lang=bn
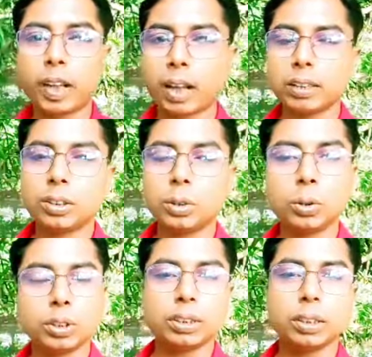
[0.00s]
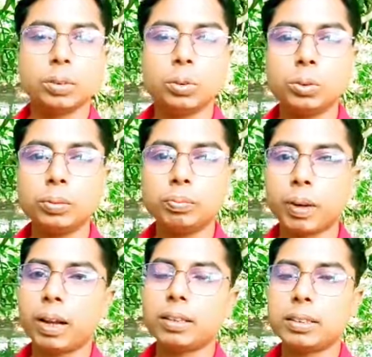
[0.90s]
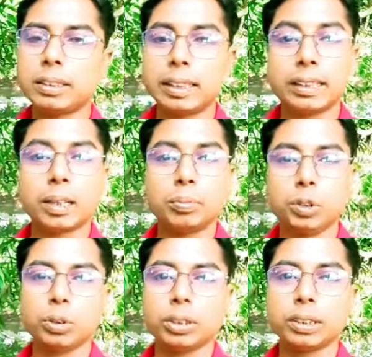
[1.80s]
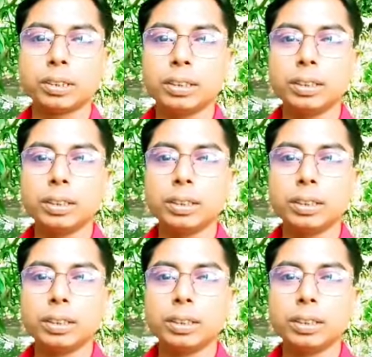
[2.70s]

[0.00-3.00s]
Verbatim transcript: কাজ হচ্ছে নতুন প্লান্ট সেট চলছে